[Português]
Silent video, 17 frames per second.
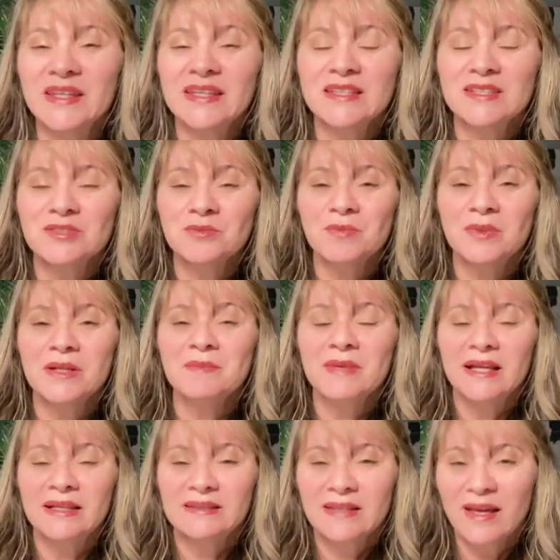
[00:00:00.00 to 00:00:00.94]
E isso para
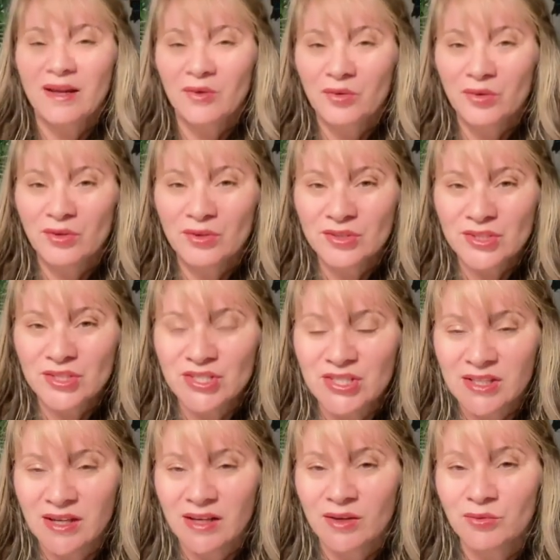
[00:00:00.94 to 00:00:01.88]
mim até
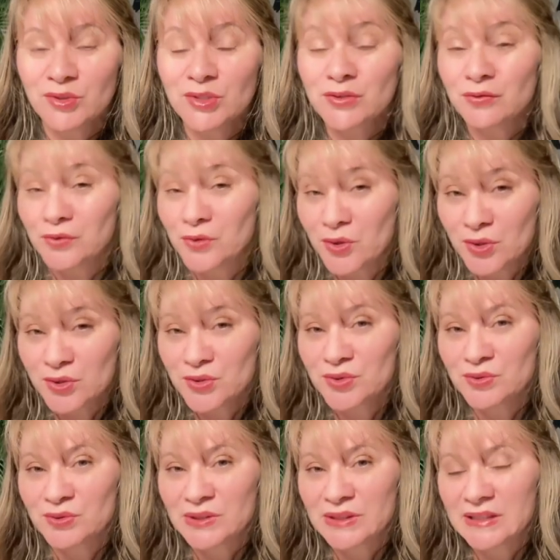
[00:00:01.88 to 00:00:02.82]
hoje é um
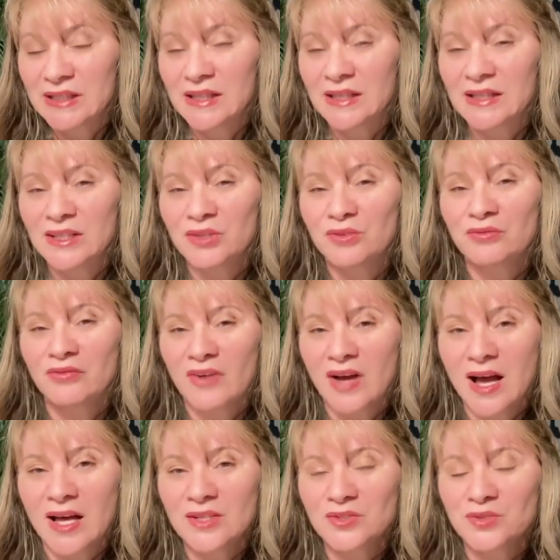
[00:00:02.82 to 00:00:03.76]
esforço né, que eu
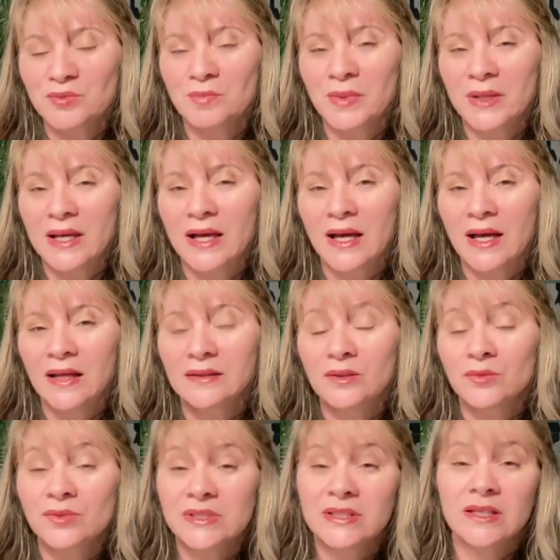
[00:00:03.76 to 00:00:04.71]
faço para
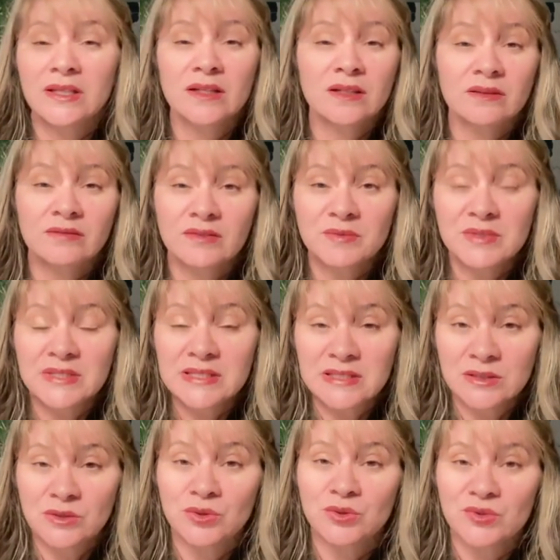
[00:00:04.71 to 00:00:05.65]
não ser, vamos dizer
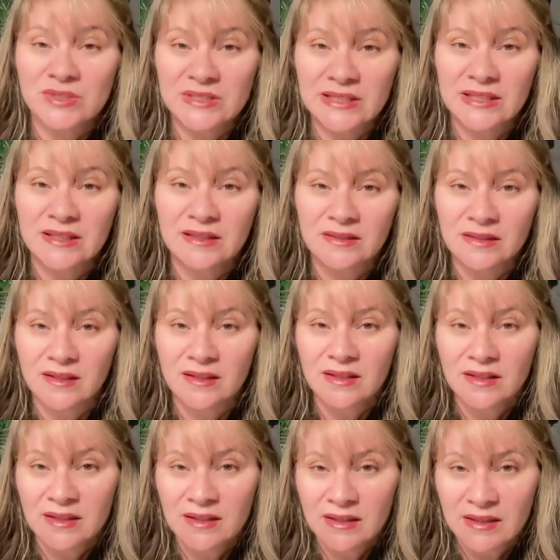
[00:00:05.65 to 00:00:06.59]
assim, grosseira na,
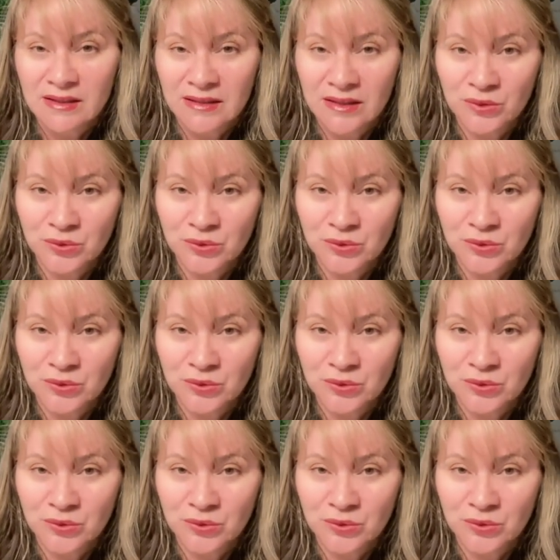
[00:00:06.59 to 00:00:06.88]
na